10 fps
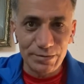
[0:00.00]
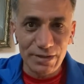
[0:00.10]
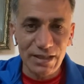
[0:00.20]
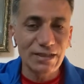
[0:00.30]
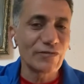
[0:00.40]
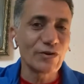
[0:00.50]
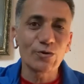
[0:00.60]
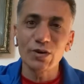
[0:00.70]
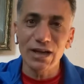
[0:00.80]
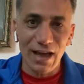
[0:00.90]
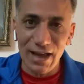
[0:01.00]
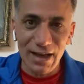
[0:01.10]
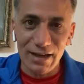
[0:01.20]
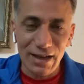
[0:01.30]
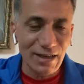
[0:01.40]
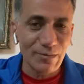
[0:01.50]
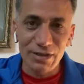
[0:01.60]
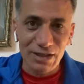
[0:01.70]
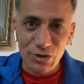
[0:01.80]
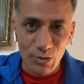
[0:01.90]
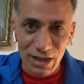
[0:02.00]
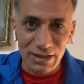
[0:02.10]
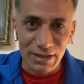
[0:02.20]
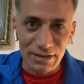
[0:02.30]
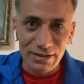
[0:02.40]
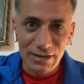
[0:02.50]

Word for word: انت في كل حاجه لانك ما انتش وطني